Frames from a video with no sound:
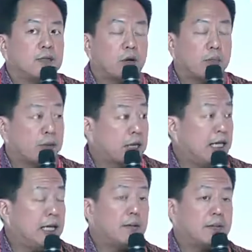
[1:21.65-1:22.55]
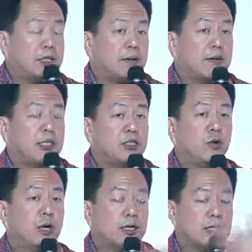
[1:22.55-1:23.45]
properti yang bisa
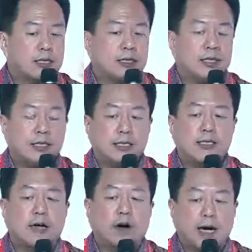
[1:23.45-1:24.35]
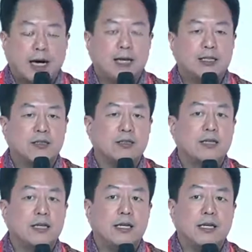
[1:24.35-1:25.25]
dijual uh, disewakan gitu
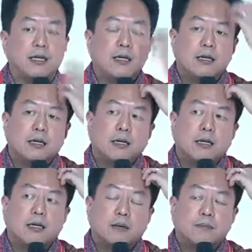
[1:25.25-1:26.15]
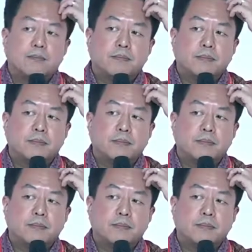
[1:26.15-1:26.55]
ini um,